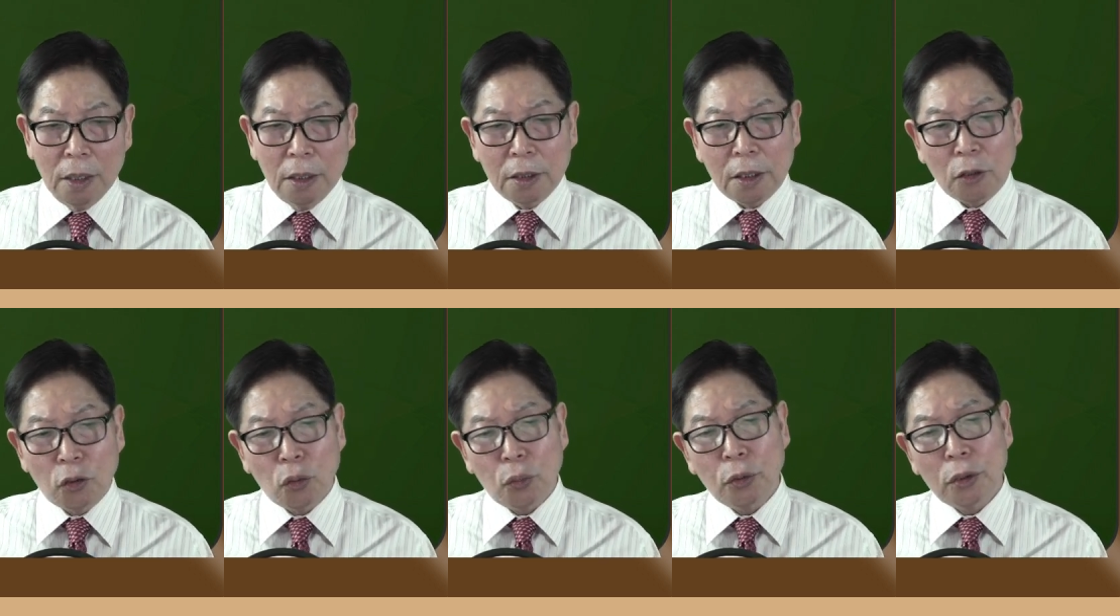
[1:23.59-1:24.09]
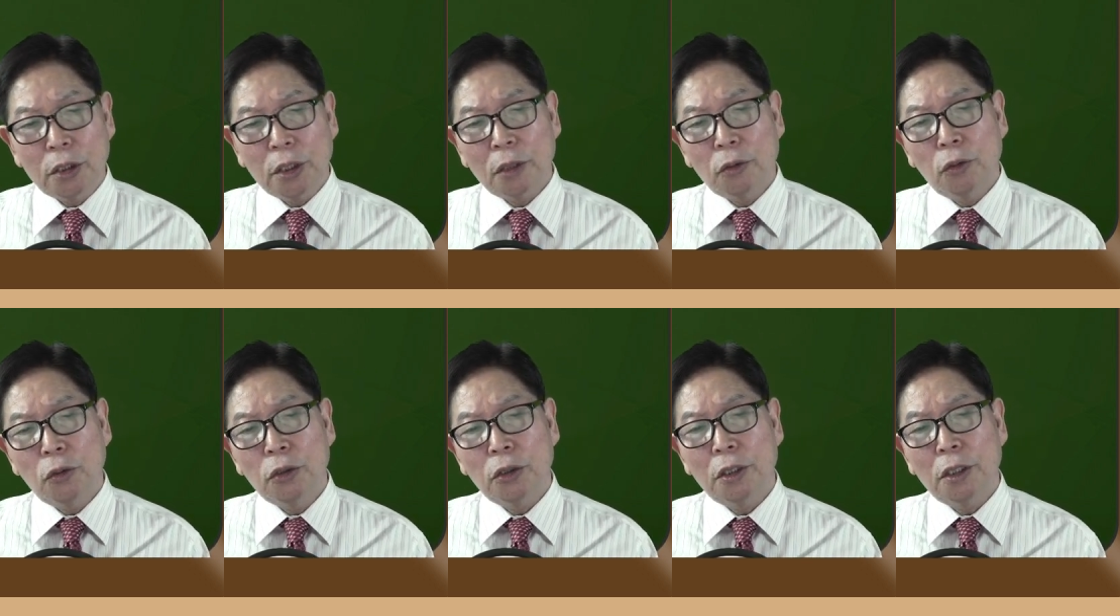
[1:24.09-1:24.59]
자, 두 번째
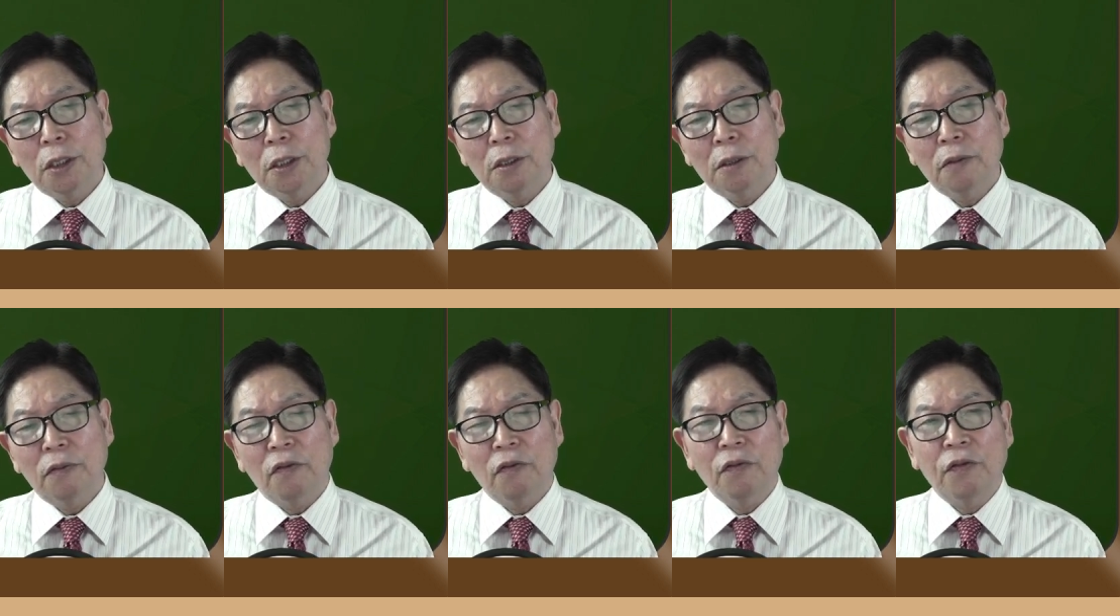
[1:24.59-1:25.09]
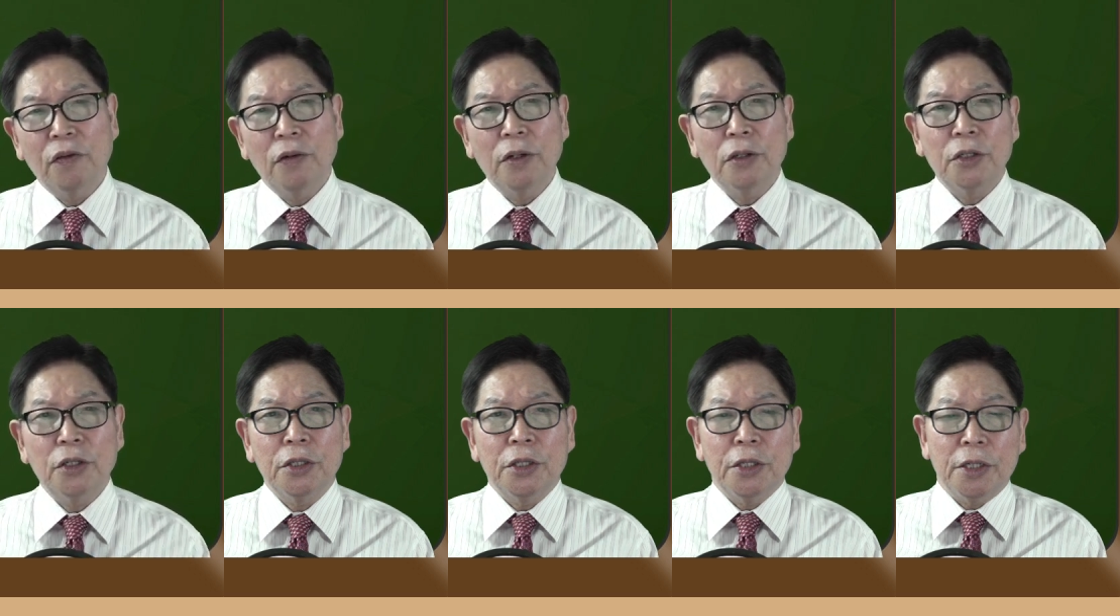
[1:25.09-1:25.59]
구절은
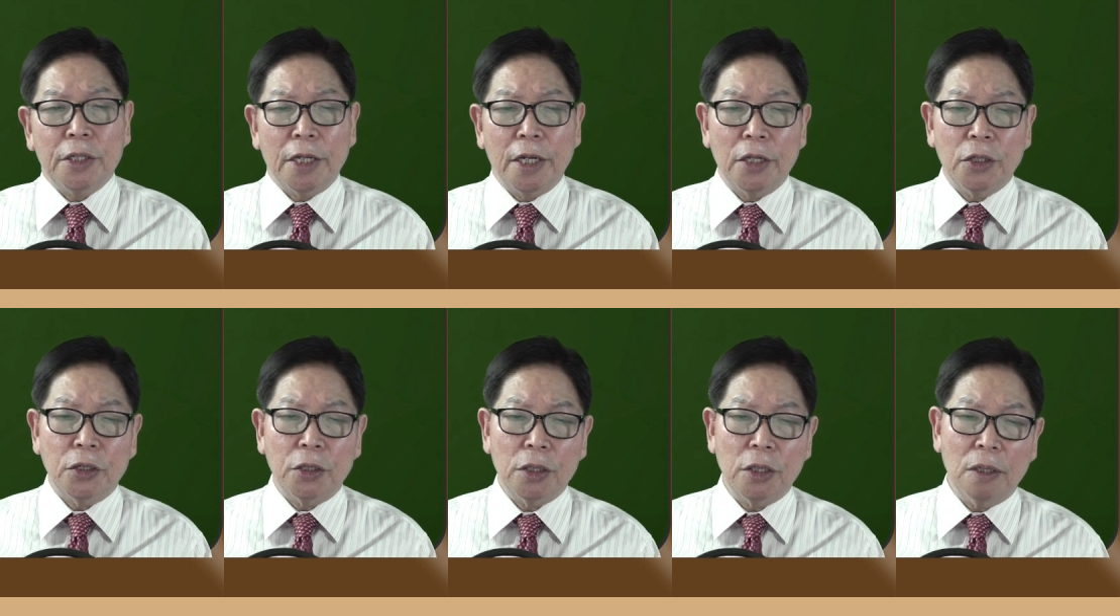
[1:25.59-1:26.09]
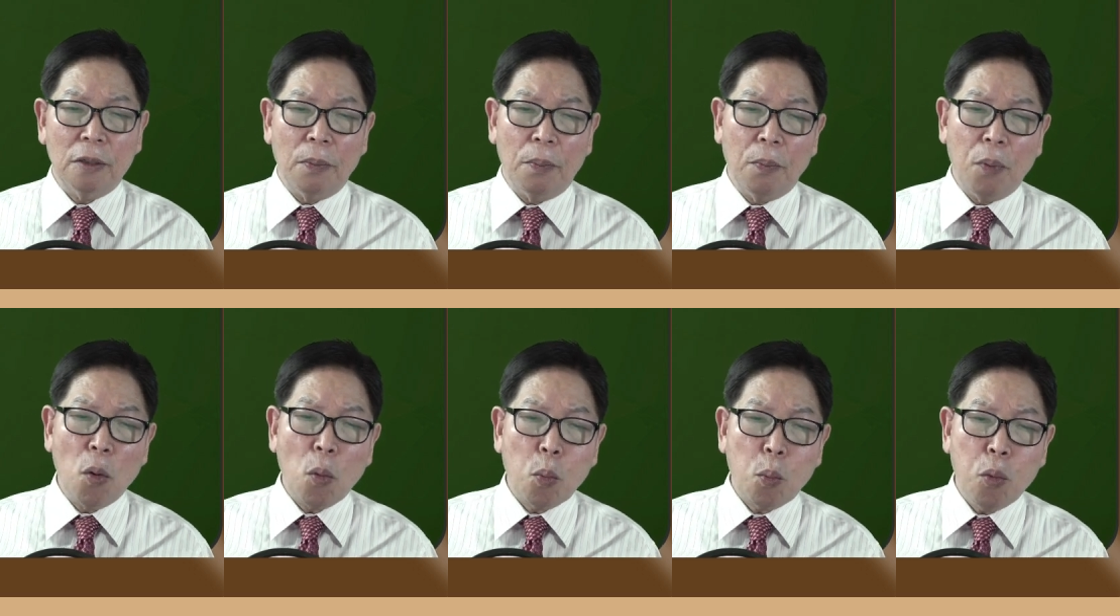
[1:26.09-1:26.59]
버지니아에서
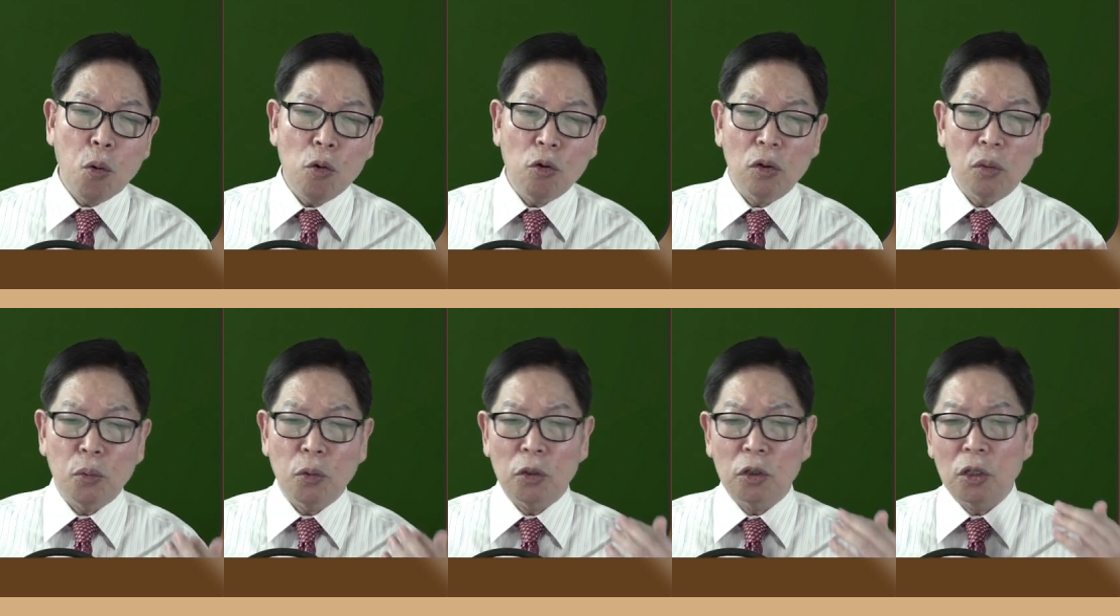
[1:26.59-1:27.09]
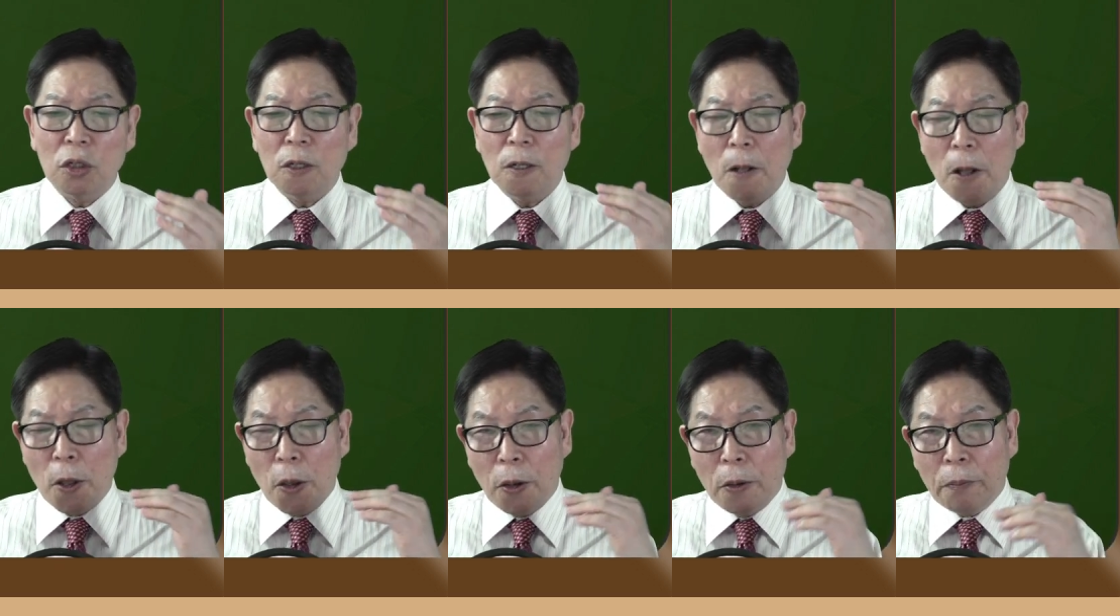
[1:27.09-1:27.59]

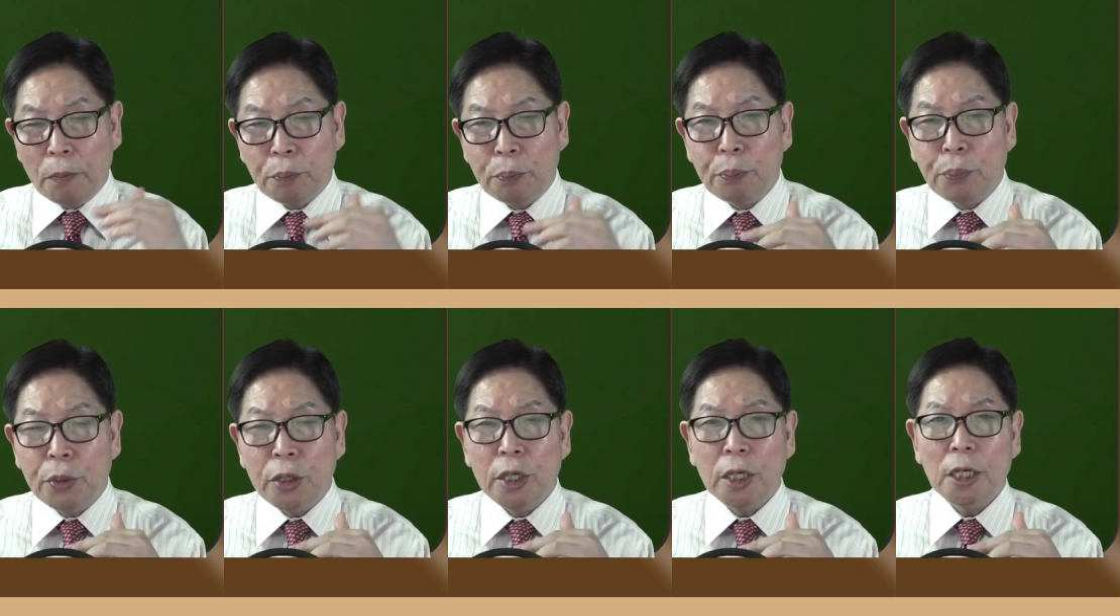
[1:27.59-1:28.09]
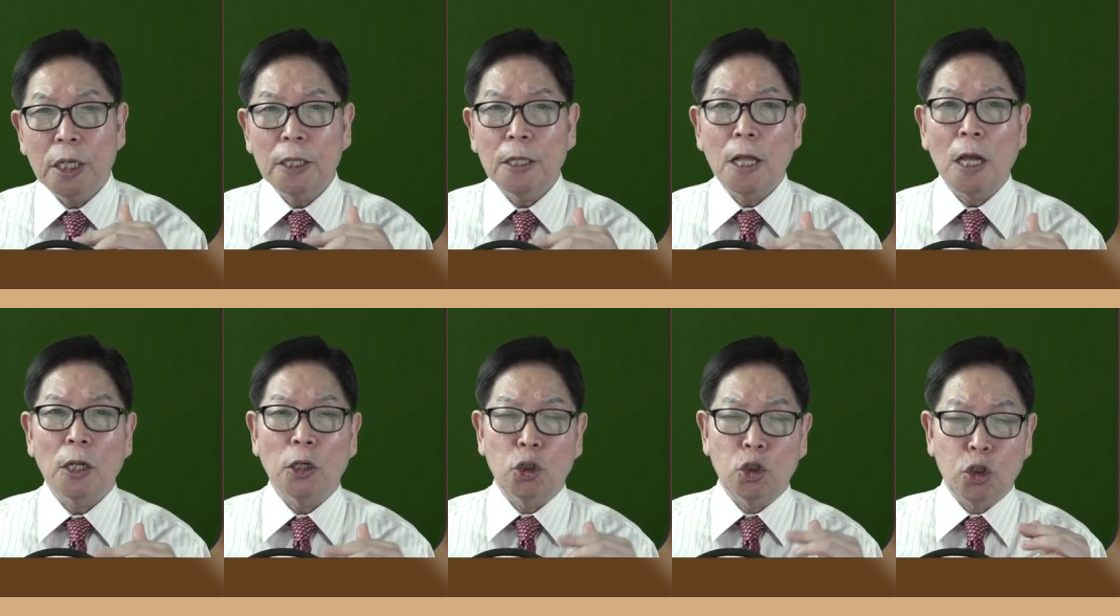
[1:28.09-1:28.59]
폭풍으로부터
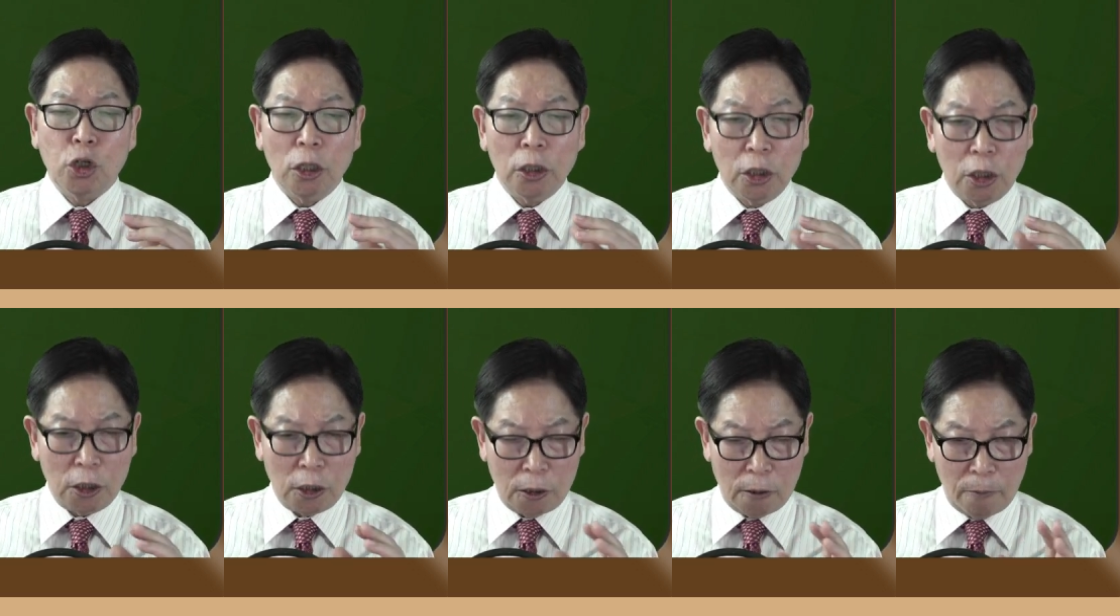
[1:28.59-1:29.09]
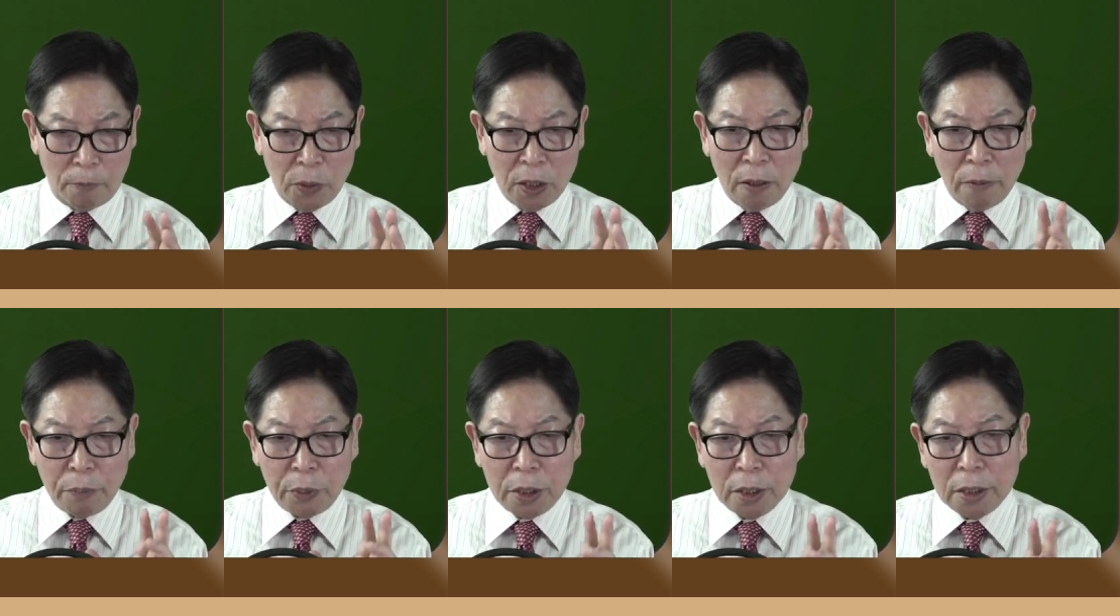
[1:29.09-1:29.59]
피난, 쉘터,
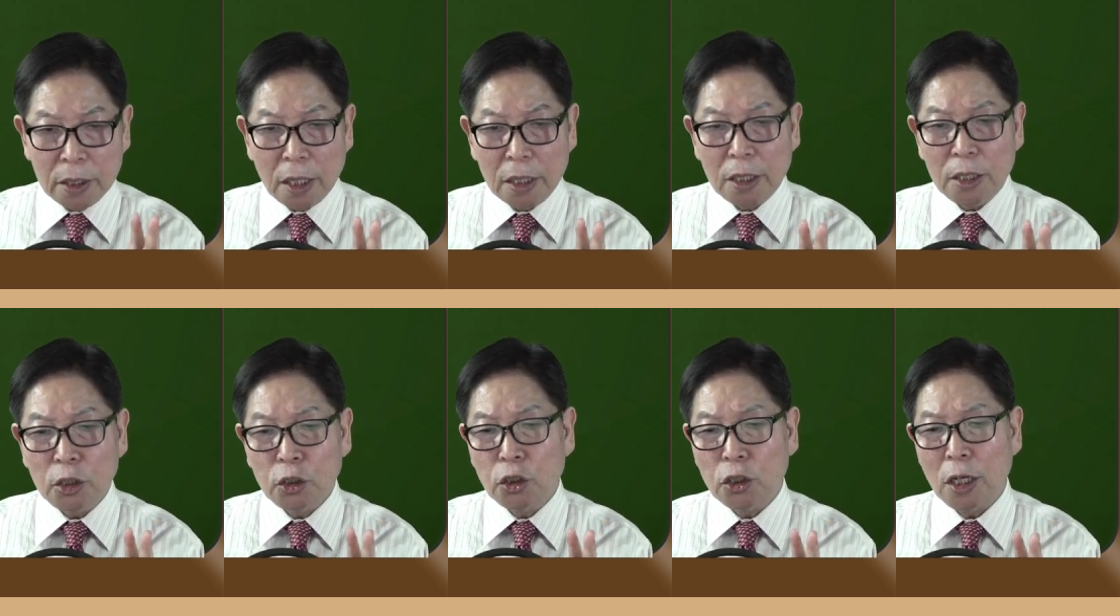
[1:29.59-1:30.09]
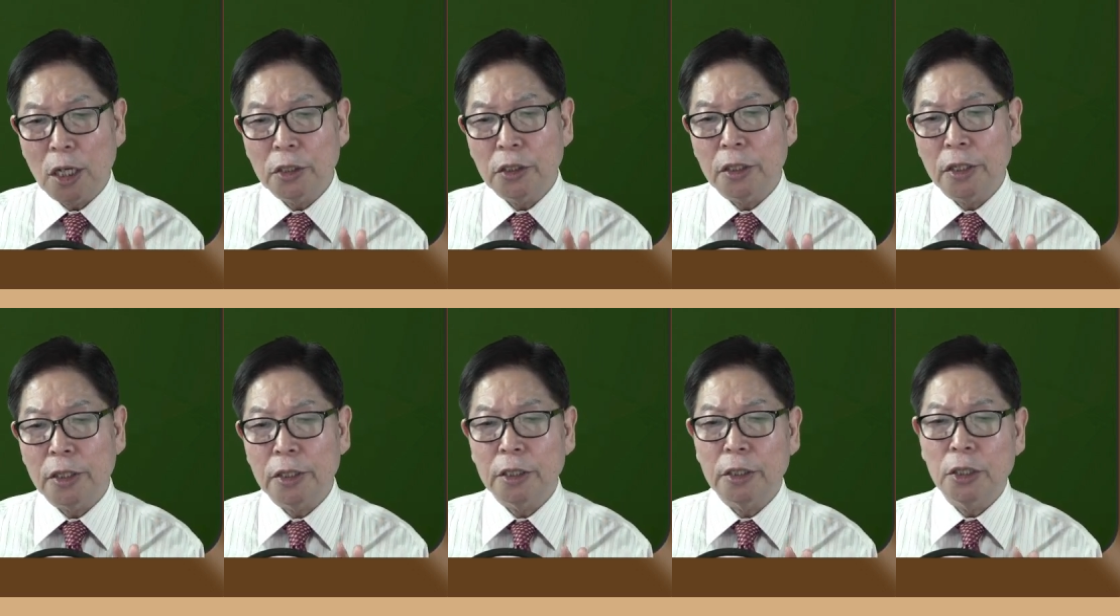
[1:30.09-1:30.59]
피난을
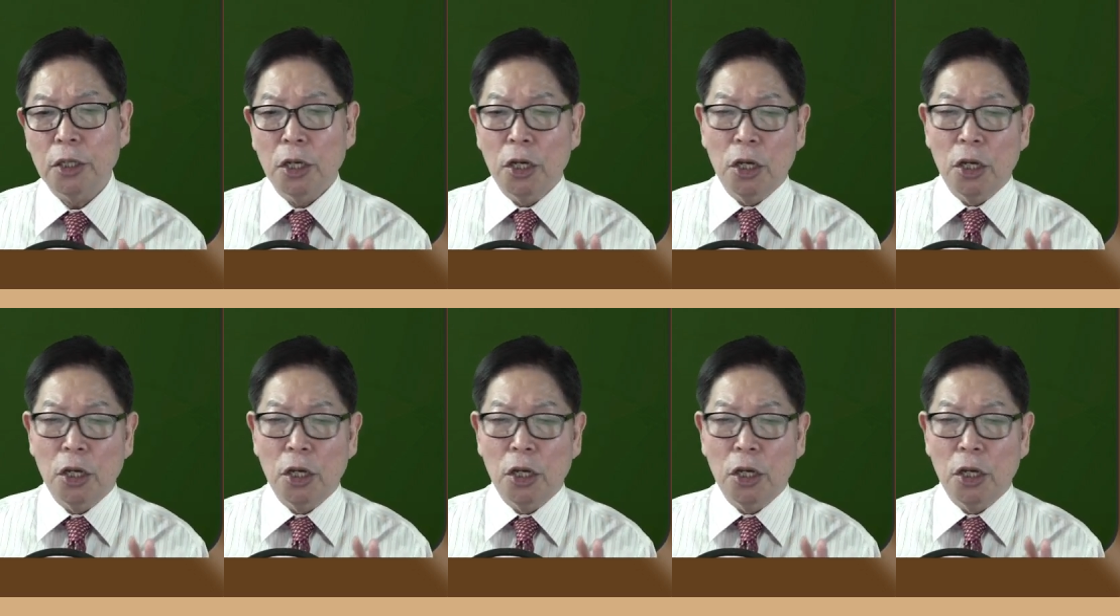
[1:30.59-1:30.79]
찾으려는